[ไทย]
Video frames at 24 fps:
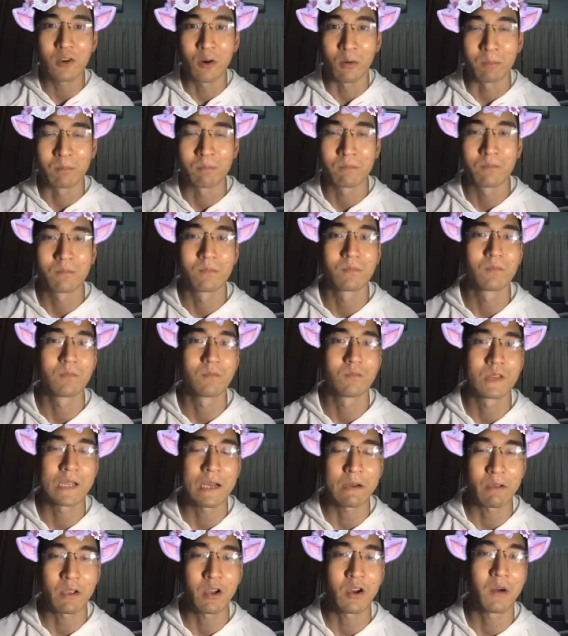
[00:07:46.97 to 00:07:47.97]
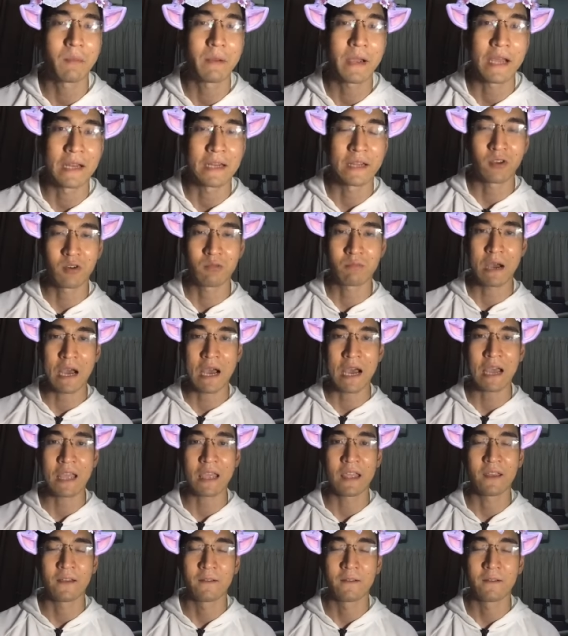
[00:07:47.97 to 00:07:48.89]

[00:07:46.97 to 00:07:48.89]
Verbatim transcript: จบนักวิเคราะห์แผนนโยบาย